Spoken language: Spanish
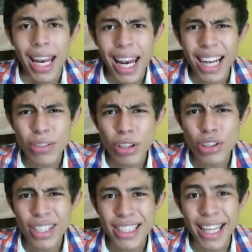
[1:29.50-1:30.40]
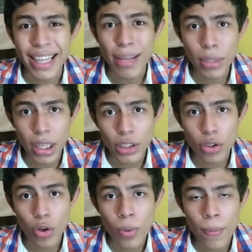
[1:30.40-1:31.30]
la situación es que Deon
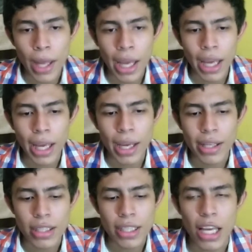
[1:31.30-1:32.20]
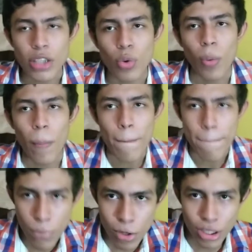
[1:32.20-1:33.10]
Erickson es, un
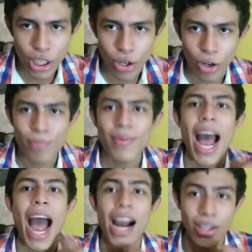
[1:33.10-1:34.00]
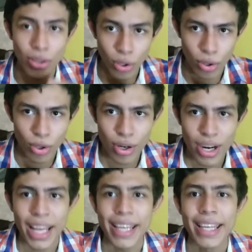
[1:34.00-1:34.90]
músico, actor
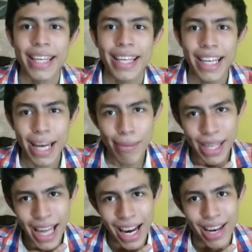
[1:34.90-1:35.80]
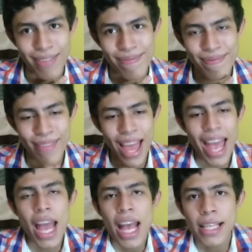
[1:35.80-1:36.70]
y criminal.
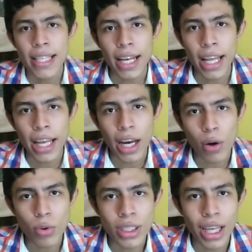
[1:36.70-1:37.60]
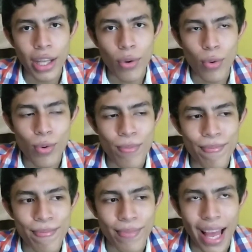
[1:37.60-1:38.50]
Se le acusa de
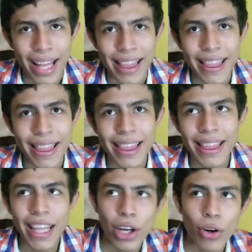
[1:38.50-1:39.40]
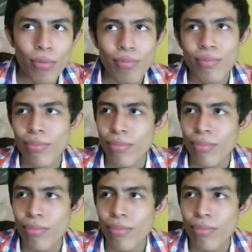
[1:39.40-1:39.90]
un tiro,